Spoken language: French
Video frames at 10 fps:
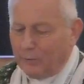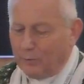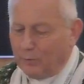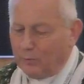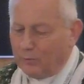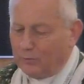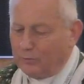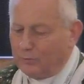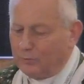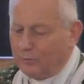venu
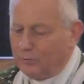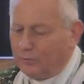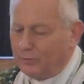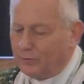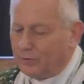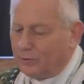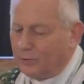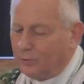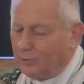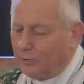nous,
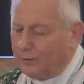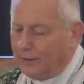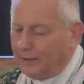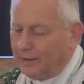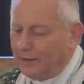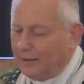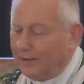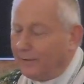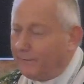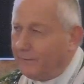nous donner
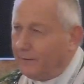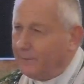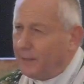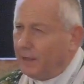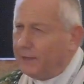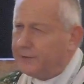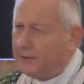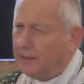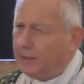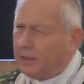la vie. Et
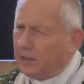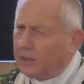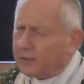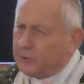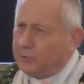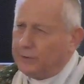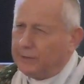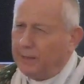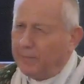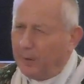s'il
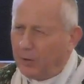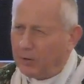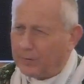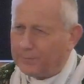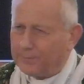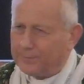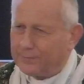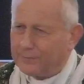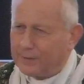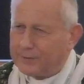ressuscite les morts,
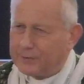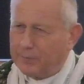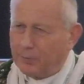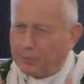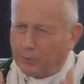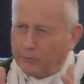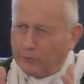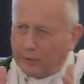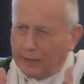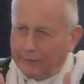c'est pour
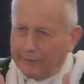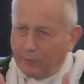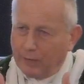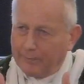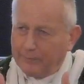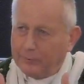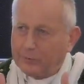provoquer la foi,